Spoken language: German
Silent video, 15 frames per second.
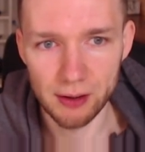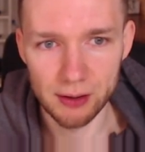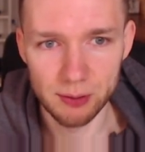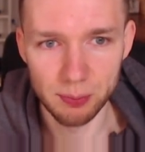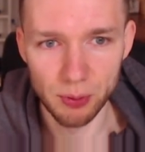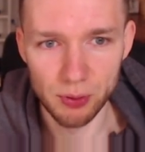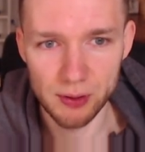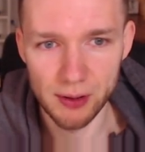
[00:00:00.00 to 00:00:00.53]
Ich
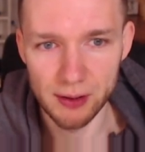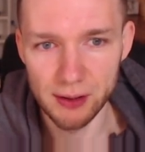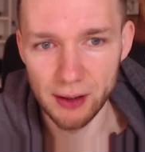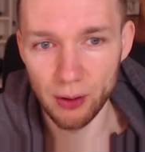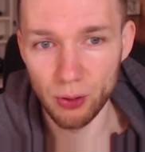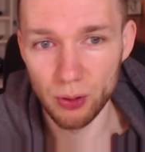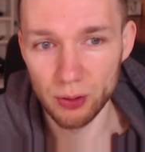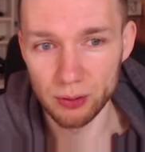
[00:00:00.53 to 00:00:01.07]
poste hier
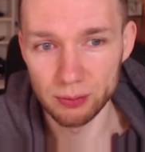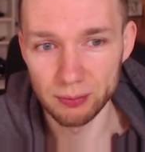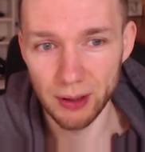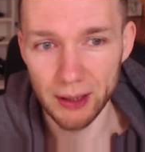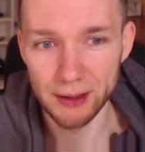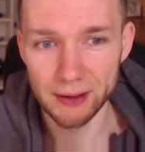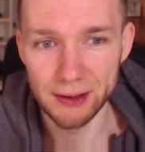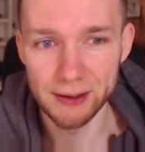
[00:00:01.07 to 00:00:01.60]
auch
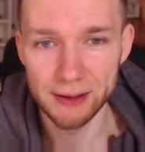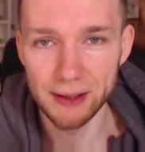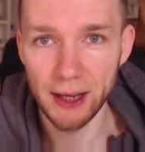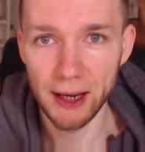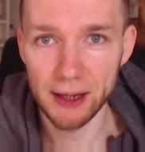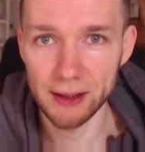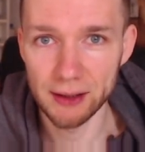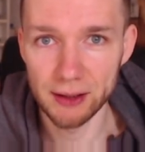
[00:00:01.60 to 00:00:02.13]
eigentlich
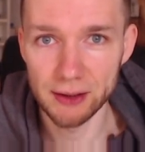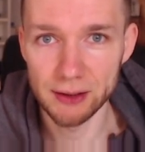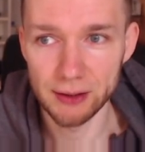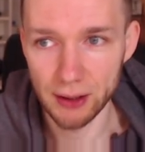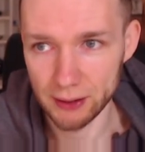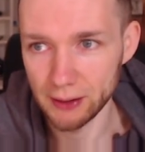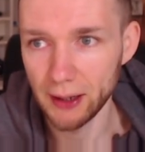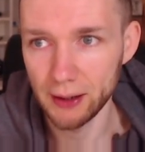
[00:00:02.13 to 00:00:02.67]
täglich,
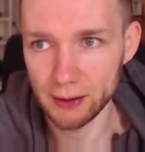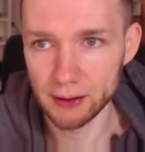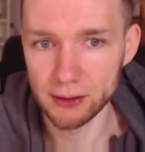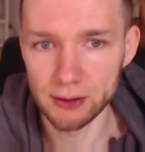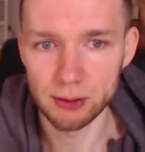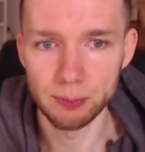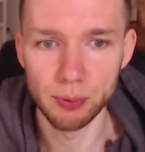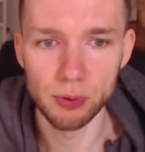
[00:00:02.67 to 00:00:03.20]
ja
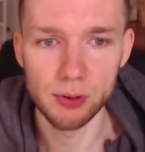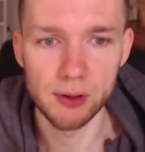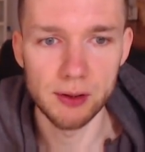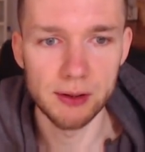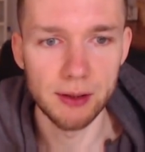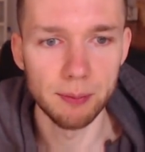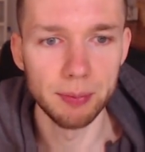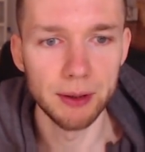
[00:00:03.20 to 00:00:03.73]
täglich poste ich
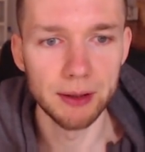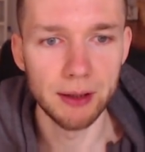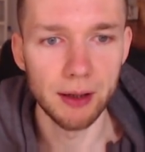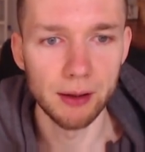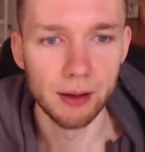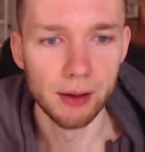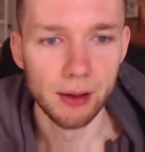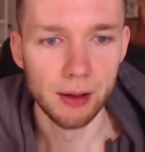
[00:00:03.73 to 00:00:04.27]
hier
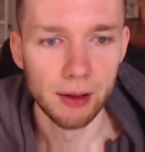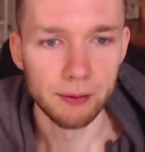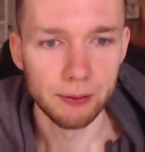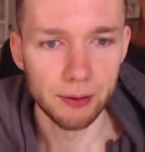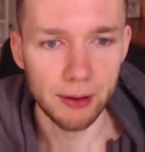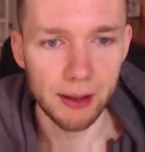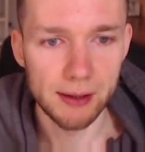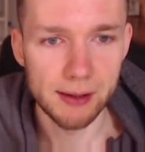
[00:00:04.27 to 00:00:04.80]
Bilder
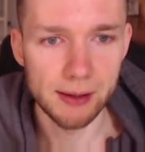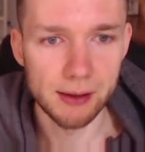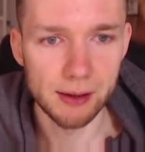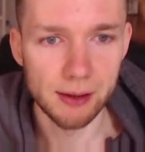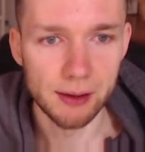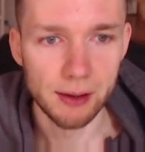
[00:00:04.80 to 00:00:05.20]
von Essen